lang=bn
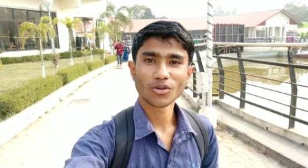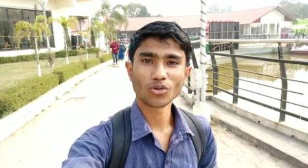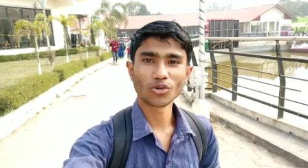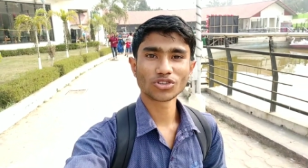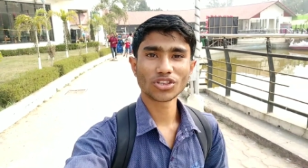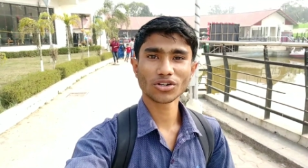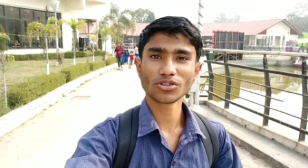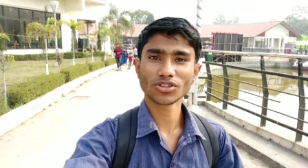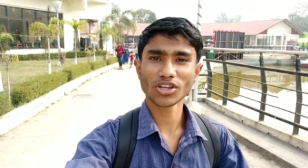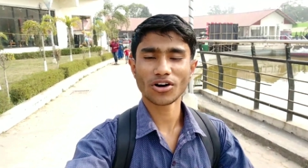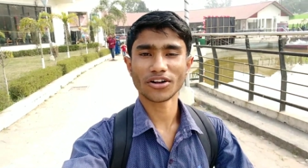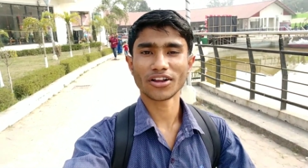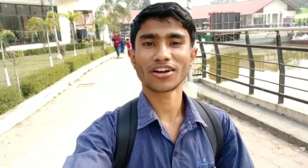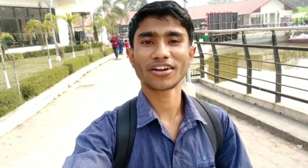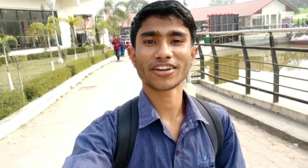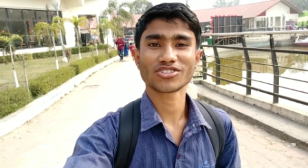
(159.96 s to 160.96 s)
ঘুরতে ঘুরতে
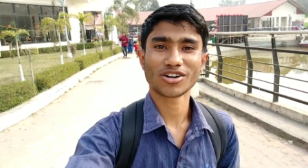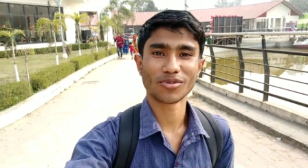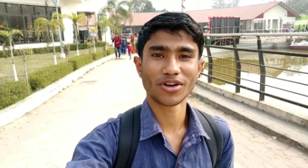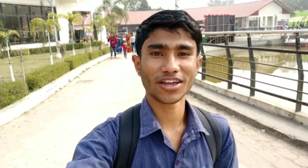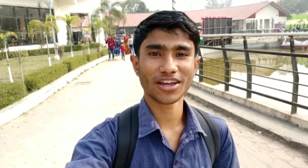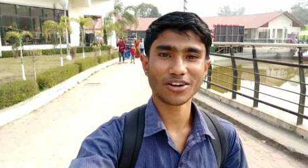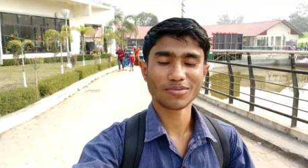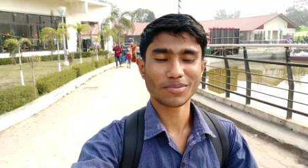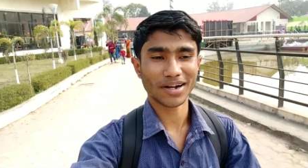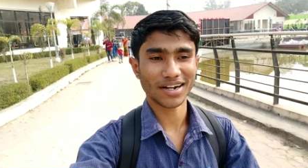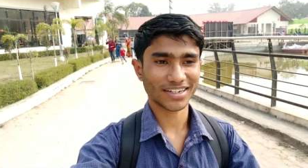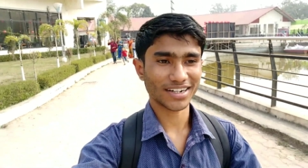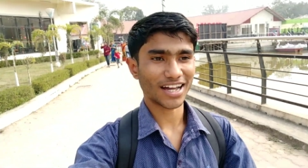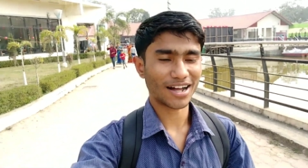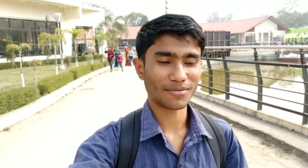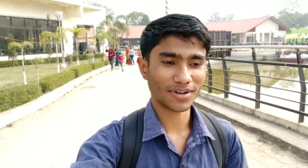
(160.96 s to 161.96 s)
অনেক অনেক সময় গেল বাট
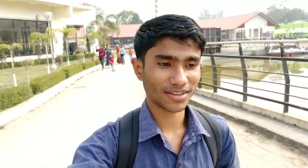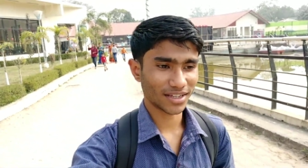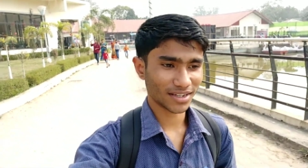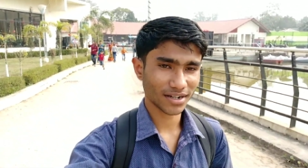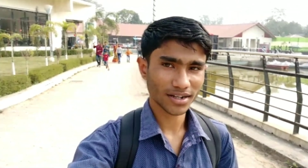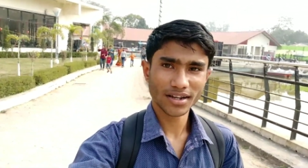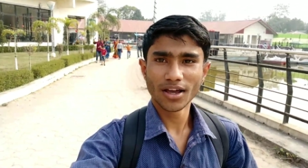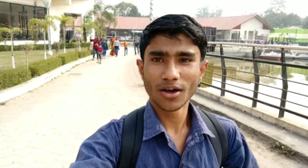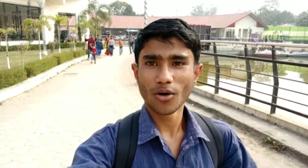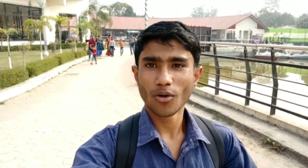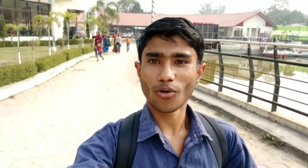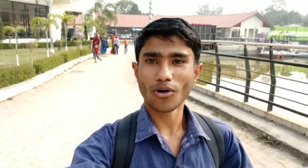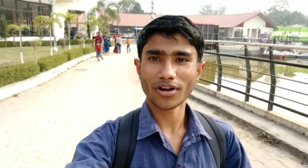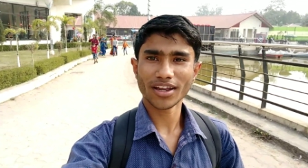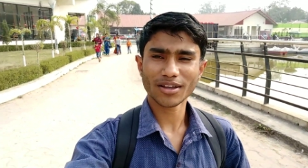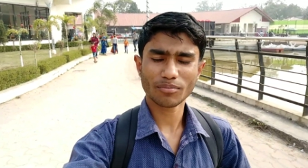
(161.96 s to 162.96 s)
আমাদের
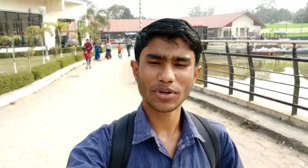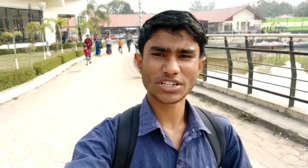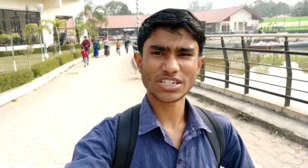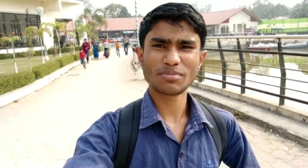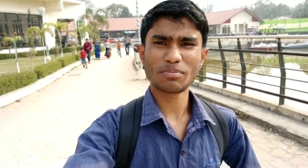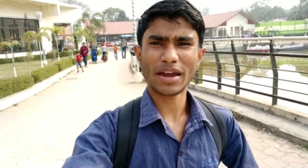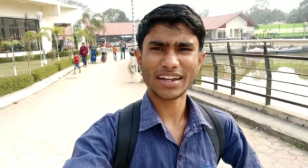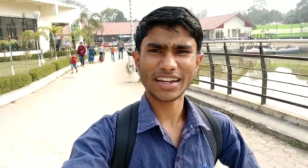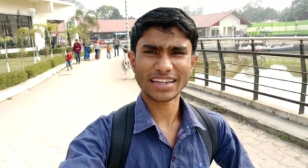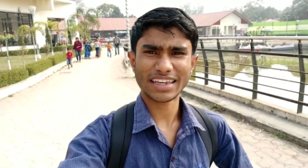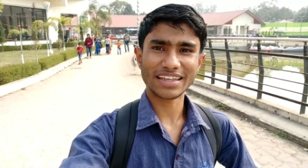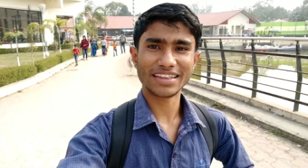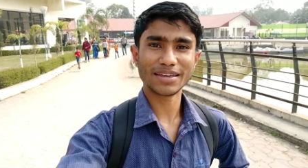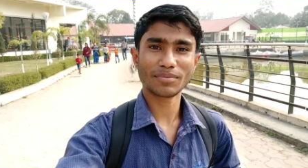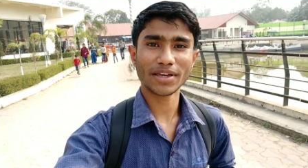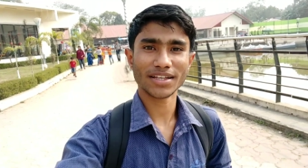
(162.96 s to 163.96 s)
অনেক বেশি পেটে
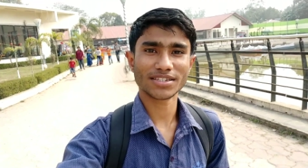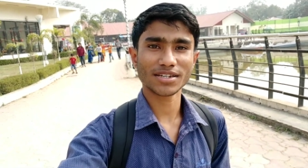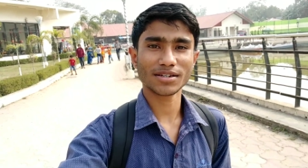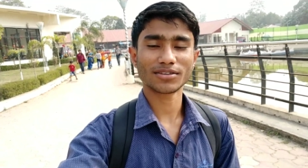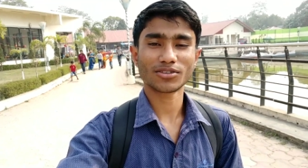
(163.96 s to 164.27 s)
খিদে পেয়েছে